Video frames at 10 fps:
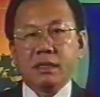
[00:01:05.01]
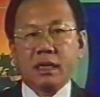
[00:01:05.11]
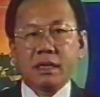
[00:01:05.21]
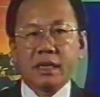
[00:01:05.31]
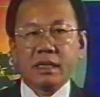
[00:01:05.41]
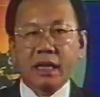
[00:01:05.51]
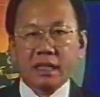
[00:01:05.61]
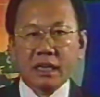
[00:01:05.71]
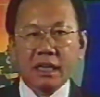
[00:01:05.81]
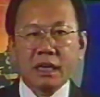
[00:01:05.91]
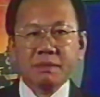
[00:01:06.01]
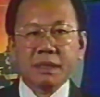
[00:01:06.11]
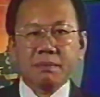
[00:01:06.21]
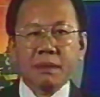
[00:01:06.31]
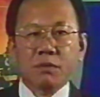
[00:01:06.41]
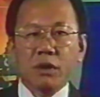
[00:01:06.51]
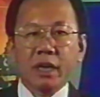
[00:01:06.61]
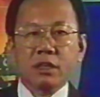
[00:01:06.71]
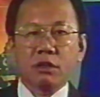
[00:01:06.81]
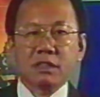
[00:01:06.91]
นักเรียนเด็กนักเรียนนับสิบนับร้อย
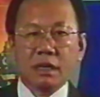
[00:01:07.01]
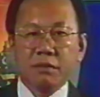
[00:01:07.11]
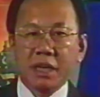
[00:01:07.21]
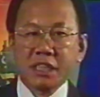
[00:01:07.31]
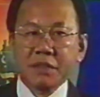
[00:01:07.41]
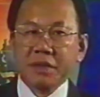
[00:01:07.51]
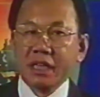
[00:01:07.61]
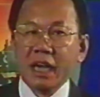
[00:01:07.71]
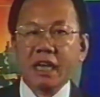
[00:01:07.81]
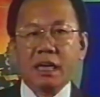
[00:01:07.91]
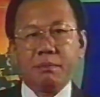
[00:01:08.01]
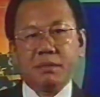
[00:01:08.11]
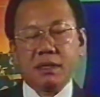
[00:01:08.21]
ก็ต้องสังเวยชีวิตให้กับ